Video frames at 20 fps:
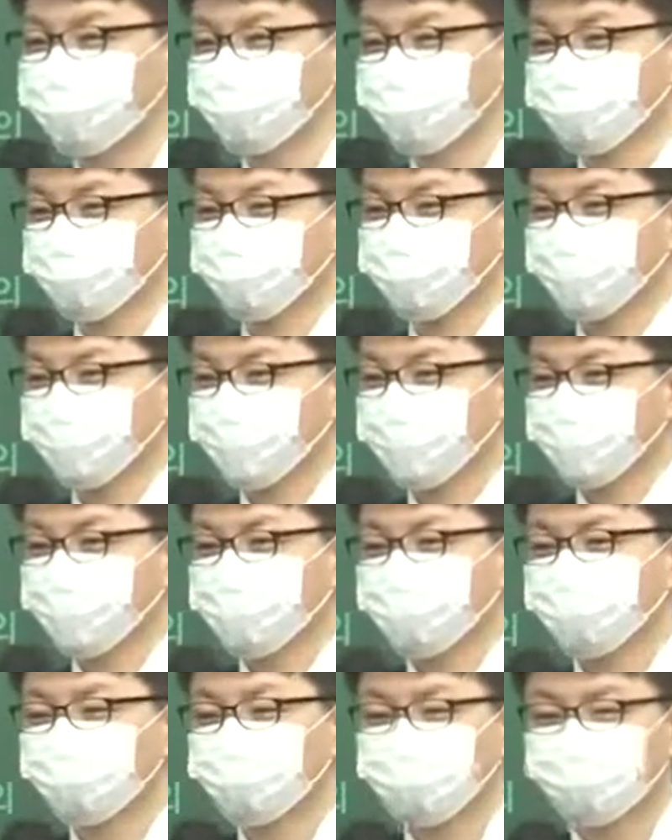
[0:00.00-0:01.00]
이렇게
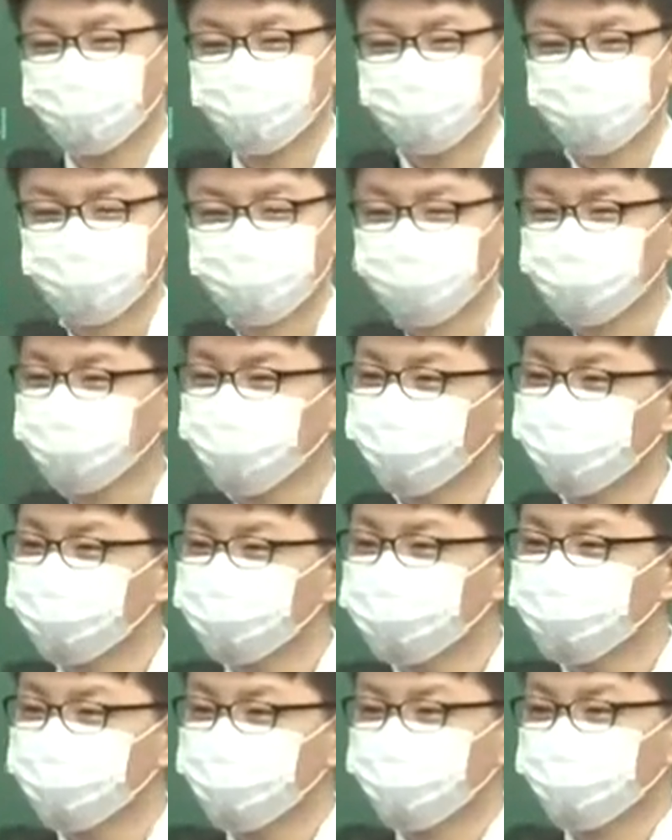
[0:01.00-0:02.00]
자기 어떤 영향이
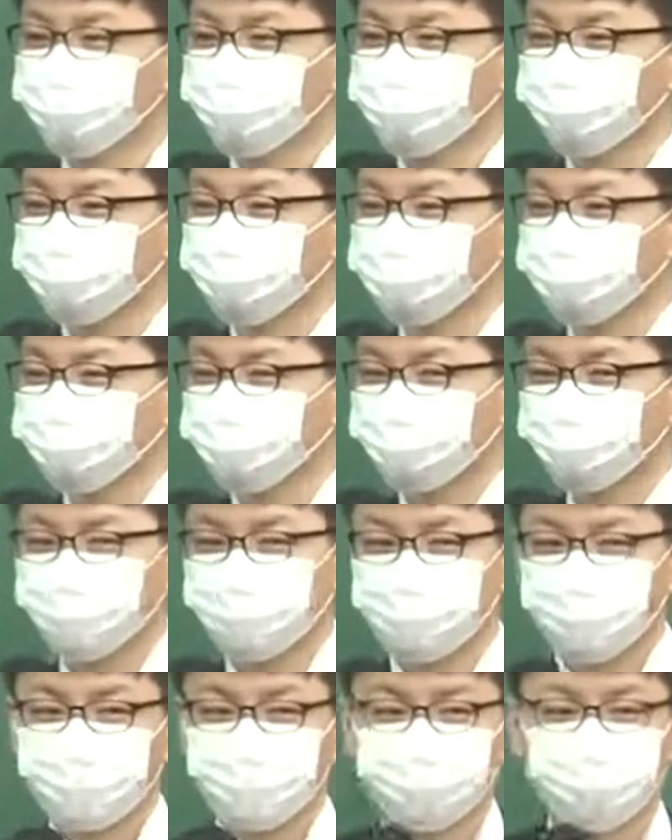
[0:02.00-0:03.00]
커지잖아요.
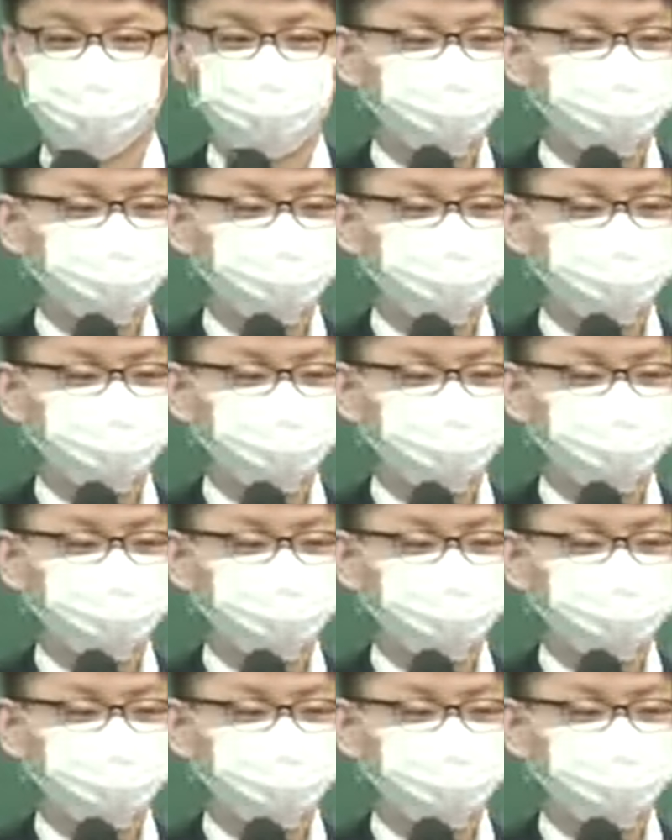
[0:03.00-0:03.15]
근데